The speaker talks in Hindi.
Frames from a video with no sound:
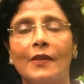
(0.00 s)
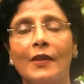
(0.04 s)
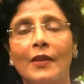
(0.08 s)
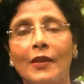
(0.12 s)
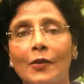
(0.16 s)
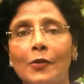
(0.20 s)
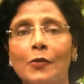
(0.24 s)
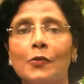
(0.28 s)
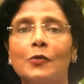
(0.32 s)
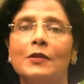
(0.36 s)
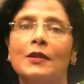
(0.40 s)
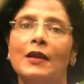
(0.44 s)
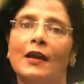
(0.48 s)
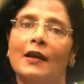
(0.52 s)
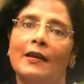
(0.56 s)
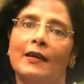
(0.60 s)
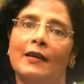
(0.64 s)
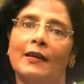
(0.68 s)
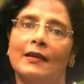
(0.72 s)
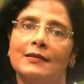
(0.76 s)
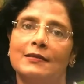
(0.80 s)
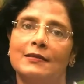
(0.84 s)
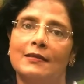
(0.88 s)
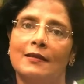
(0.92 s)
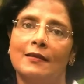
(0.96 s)
क्यों होता है
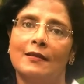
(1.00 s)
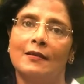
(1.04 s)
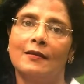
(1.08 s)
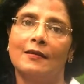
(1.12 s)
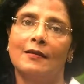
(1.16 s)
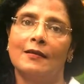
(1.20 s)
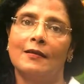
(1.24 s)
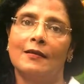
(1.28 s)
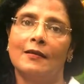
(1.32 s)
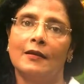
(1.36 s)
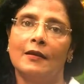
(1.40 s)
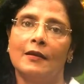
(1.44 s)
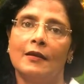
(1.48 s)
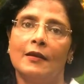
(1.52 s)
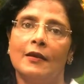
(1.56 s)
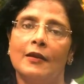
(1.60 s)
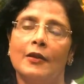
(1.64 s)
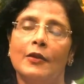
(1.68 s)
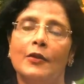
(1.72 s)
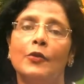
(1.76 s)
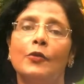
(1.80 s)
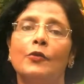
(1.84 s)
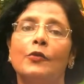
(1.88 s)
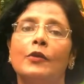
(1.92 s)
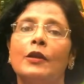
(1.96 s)
ऐसा
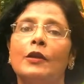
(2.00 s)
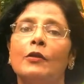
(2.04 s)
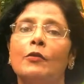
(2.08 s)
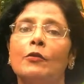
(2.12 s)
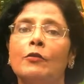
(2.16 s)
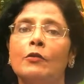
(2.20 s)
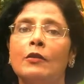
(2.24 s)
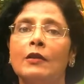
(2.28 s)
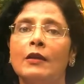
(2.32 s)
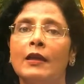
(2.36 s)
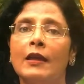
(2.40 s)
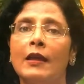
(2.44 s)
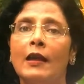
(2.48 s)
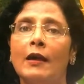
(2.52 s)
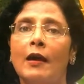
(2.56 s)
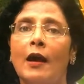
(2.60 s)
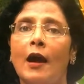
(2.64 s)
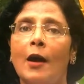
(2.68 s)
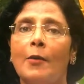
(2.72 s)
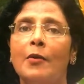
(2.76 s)
क्योंकि उनके